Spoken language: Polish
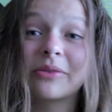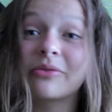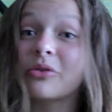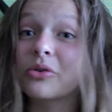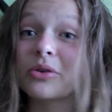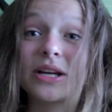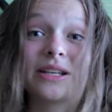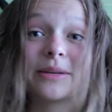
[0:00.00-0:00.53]
nie, w
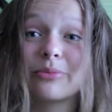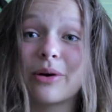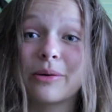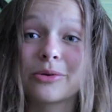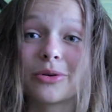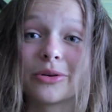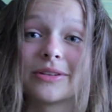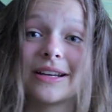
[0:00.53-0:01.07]
ogóle nie
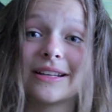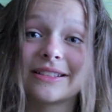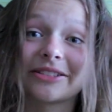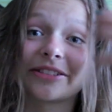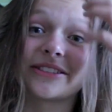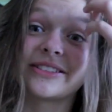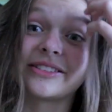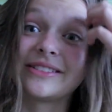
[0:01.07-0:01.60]
byłam głodna,
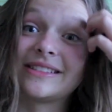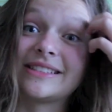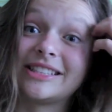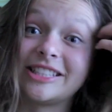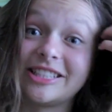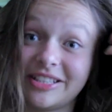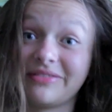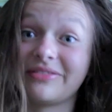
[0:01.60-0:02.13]
też coś
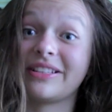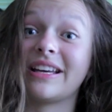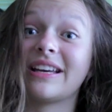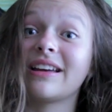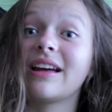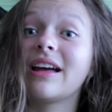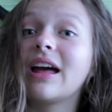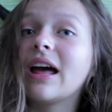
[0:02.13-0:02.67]
jest dziwne.
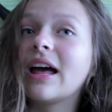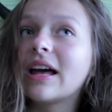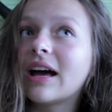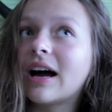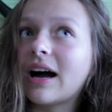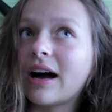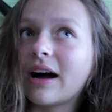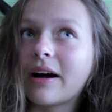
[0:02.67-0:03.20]

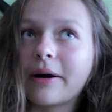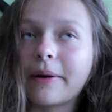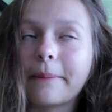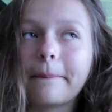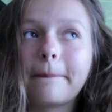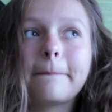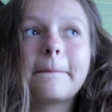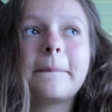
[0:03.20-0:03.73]

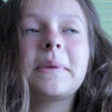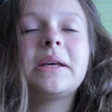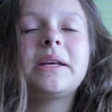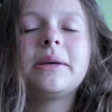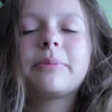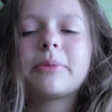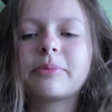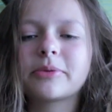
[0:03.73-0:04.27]
Um,
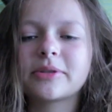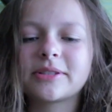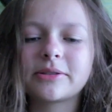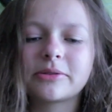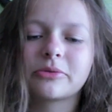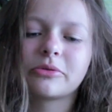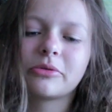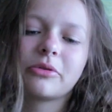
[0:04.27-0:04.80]
I po
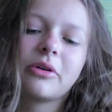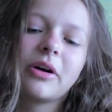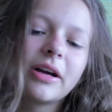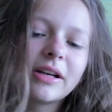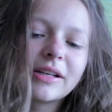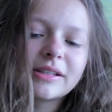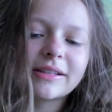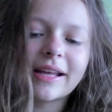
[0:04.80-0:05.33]
prostu
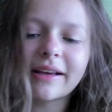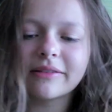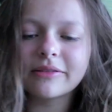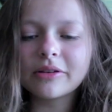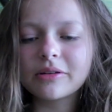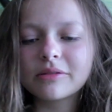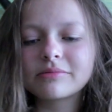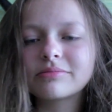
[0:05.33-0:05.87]
tak
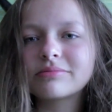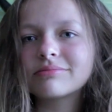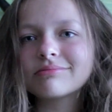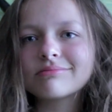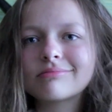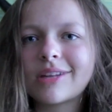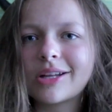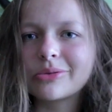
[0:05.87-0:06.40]
no
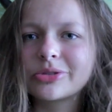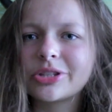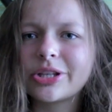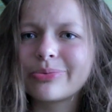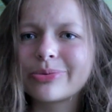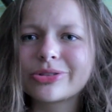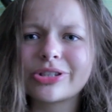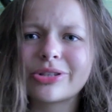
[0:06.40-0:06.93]
na luzie
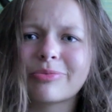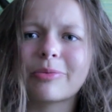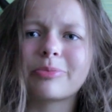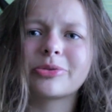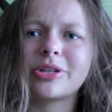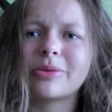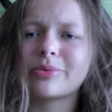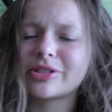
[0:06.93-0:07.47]
i poszliśmy
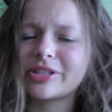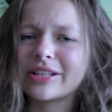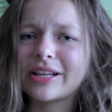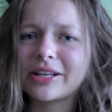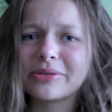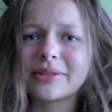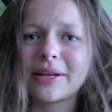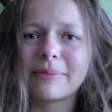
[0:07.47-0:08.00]
później po
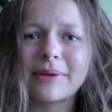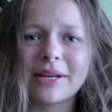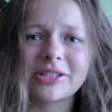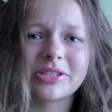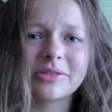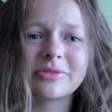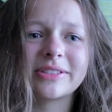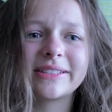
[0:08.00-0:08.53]
śniadaniu na
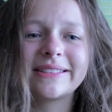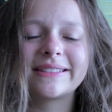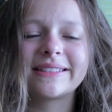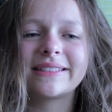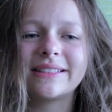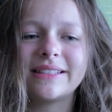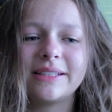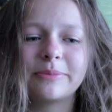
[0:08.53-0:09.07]
plażę
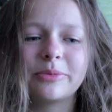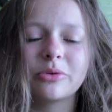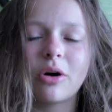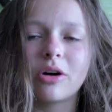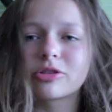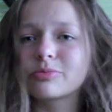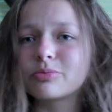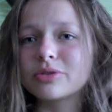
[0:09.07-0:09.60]
wszyscy i był
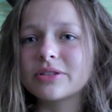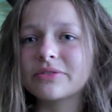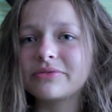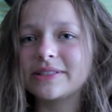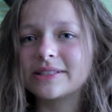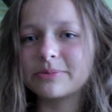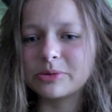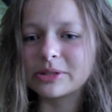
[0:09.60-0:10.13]
odpływ,
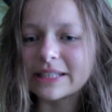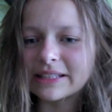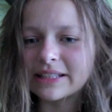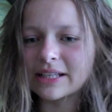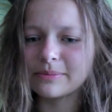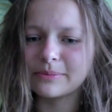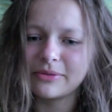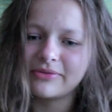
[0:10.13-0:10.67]
więc były takie
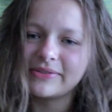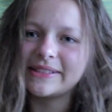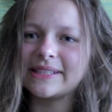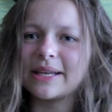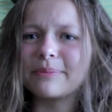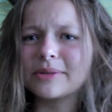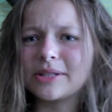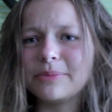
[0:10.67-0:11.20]
jakby
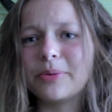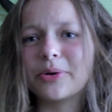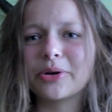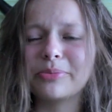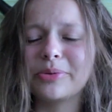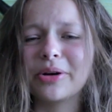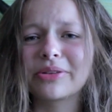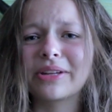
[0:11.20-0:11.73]
wysepki
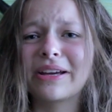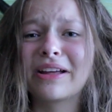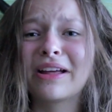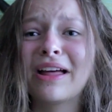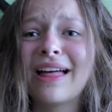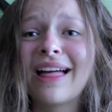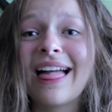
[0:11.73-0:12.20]
porobione